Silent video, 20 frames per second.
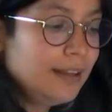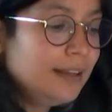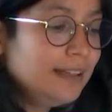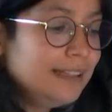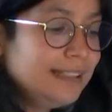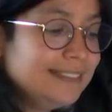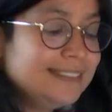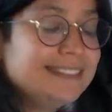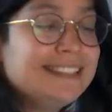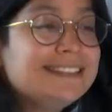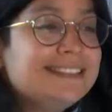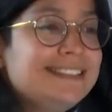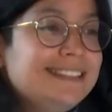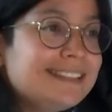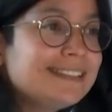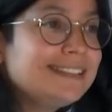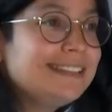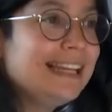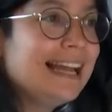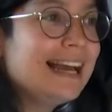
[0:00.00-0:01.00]
C'est dire
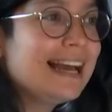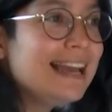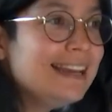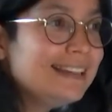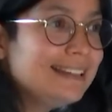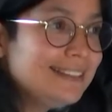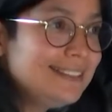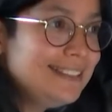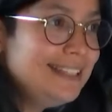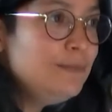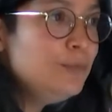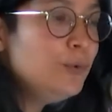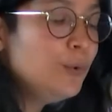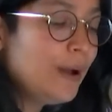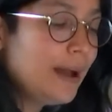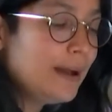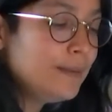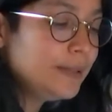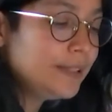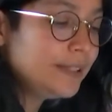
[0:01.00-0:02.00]
si la règle est
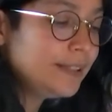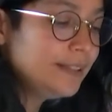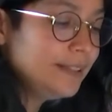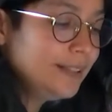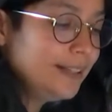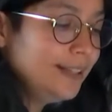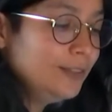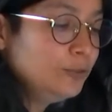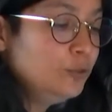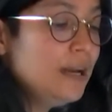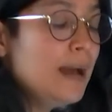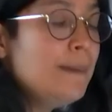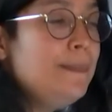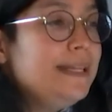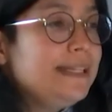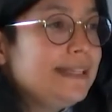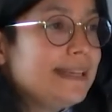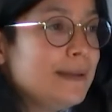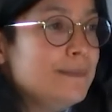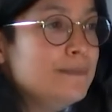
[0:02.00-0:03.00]
immuable. Vous
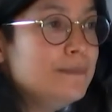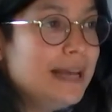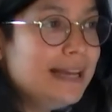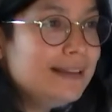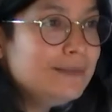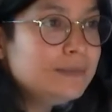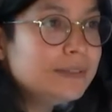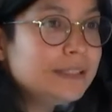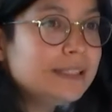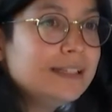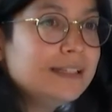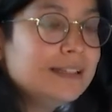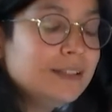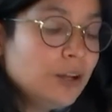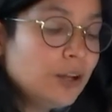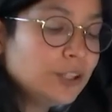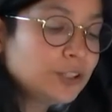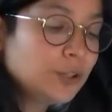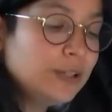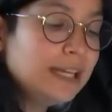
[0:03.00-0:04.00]
l'appliquez même
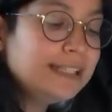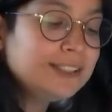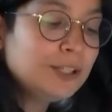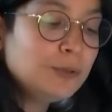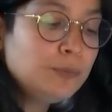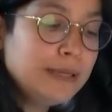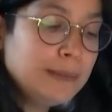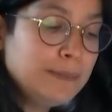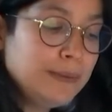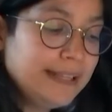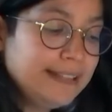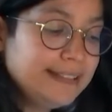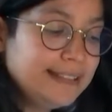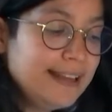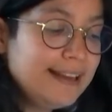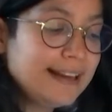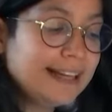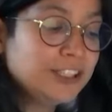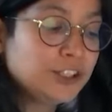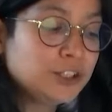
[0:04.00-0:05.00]
lorsque l'Assemblée
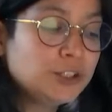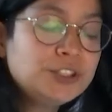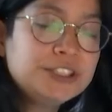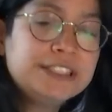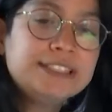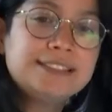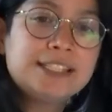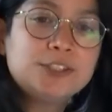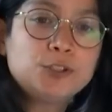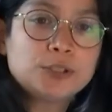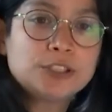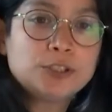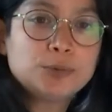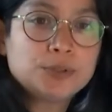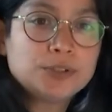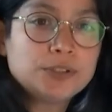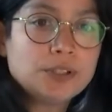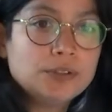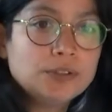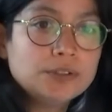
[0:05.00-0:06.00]
plénière a changé sa
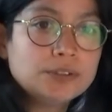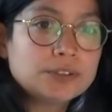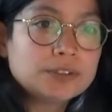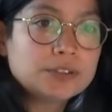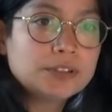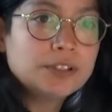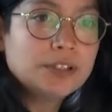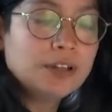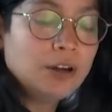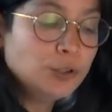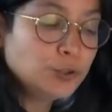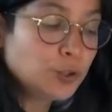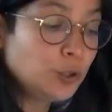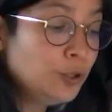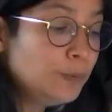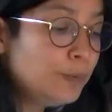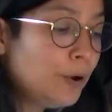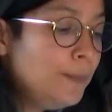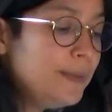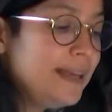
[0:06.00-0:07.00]
jurisprudence entre le
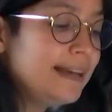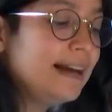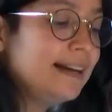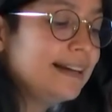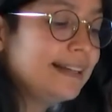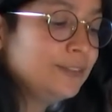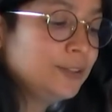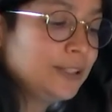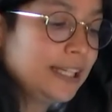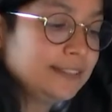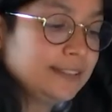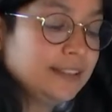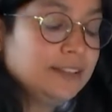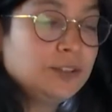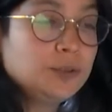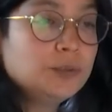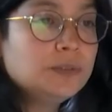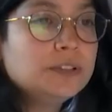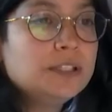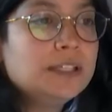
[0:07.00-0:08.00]
premier arrêt de
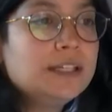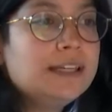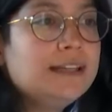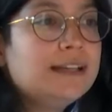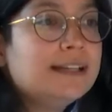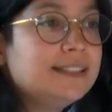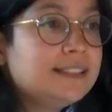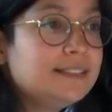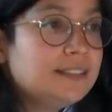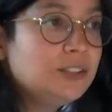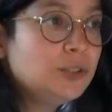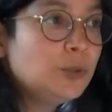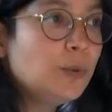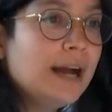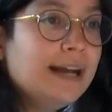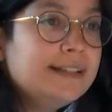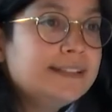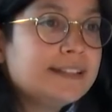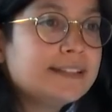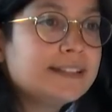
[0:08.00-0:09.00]
cassation et la décision
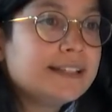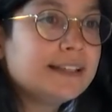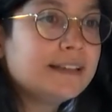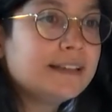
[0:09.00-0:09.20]
attaquée.